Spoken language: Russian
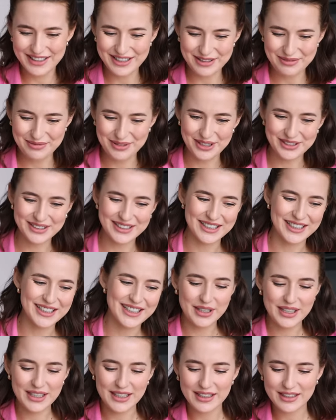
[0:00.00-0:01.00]
для ребенка.
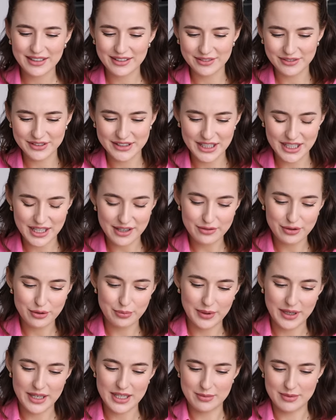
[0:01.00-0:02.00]
Мы в деревню
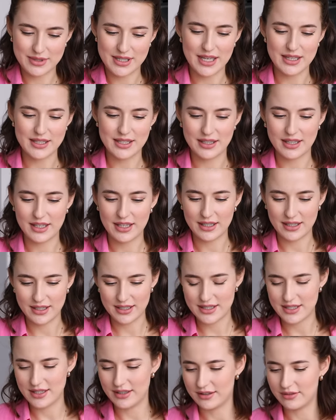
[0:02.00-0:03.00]
поедем, кстати, на
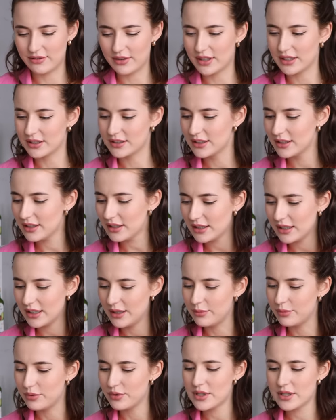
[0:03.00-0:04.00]
этих выходных
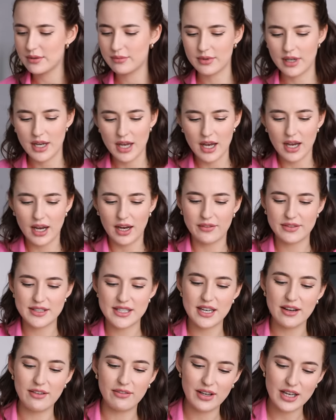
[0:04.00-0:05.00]
и будем
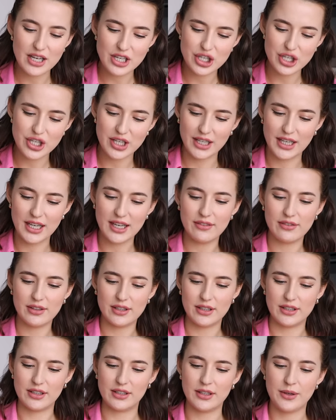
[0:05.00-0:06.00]
все вещи
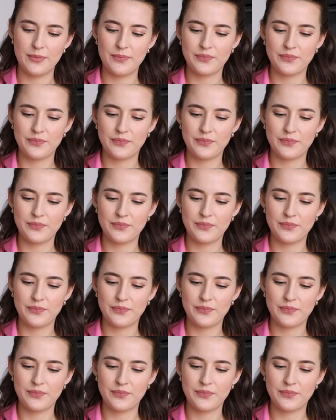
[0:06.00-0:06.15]
Евины